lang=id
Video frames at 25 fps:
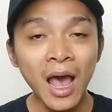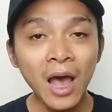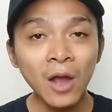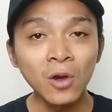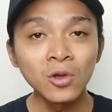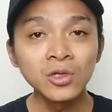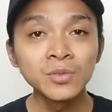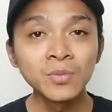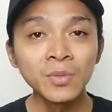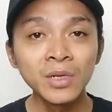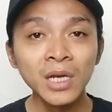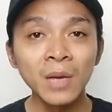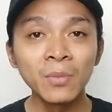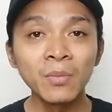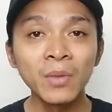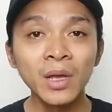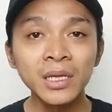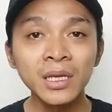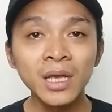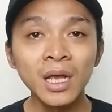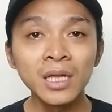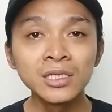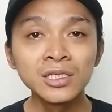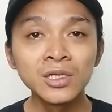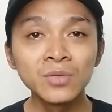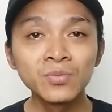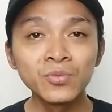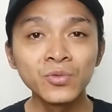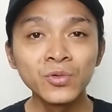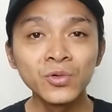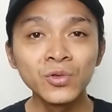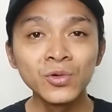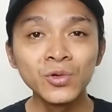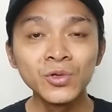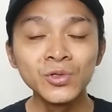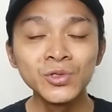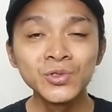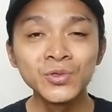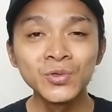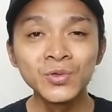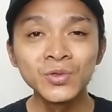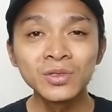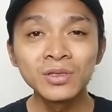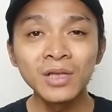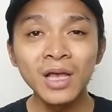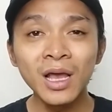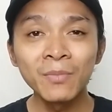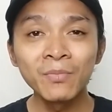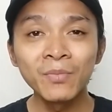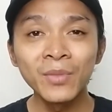Harus mendapatkan 10
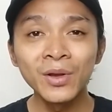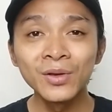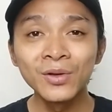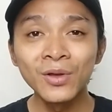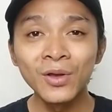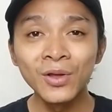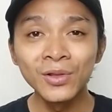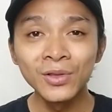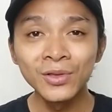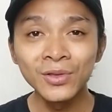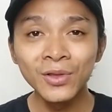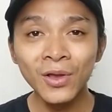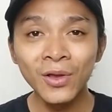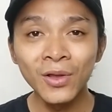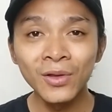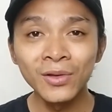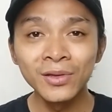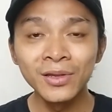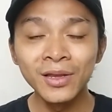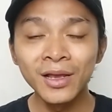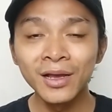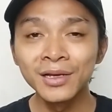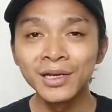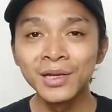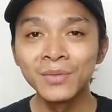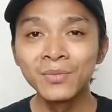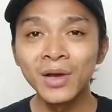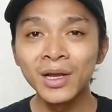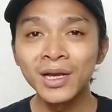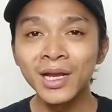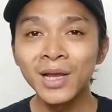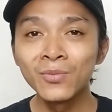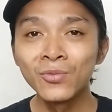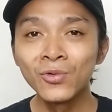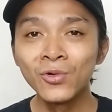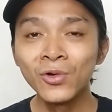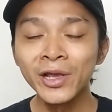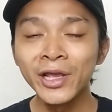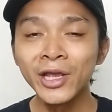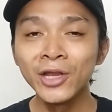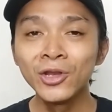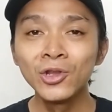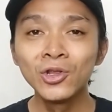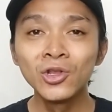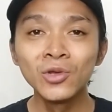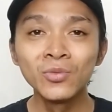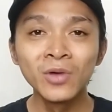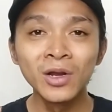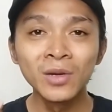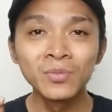juta penonton yang dimana
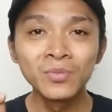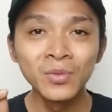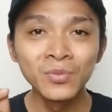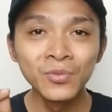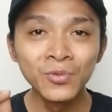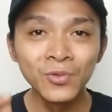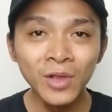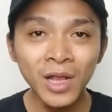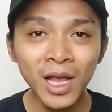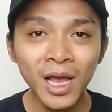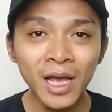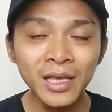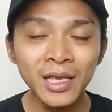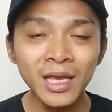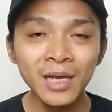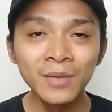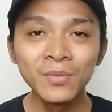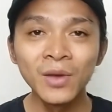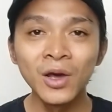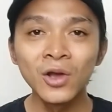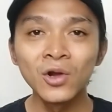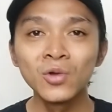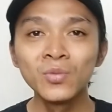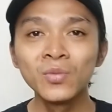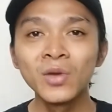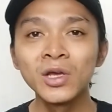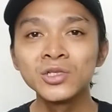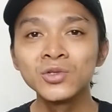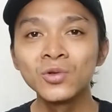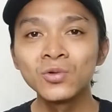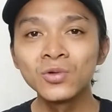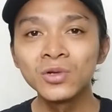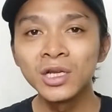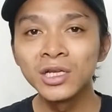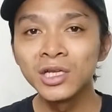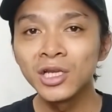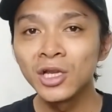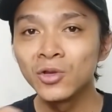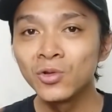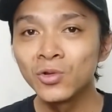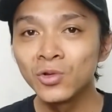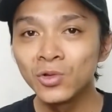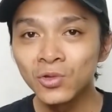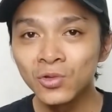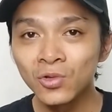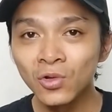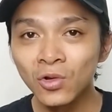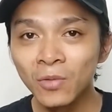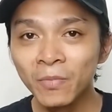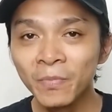mungkin youtuber pemula yang baru masuk dunia
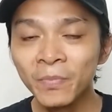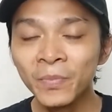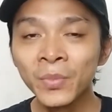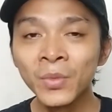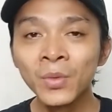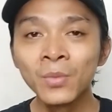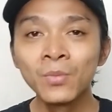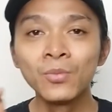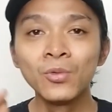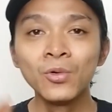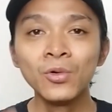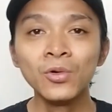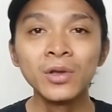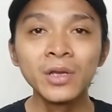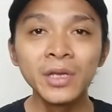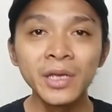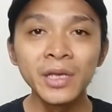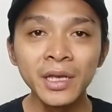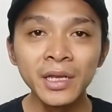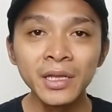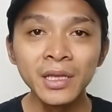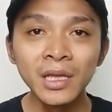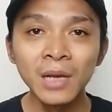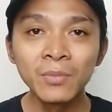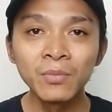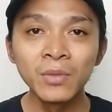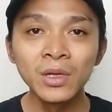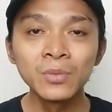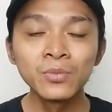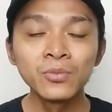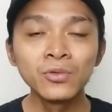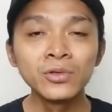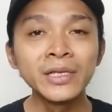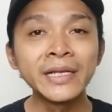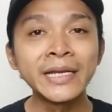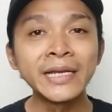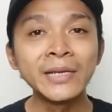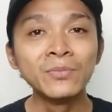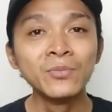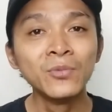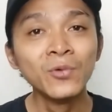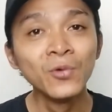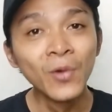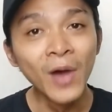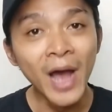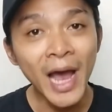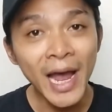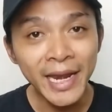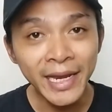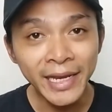YouTube mungkin dapat pun
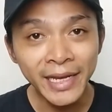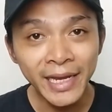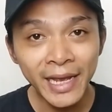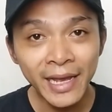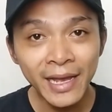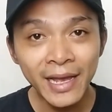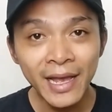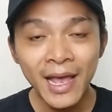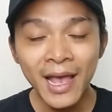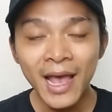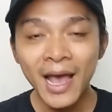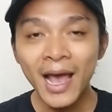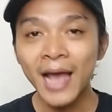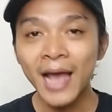ribuan ya,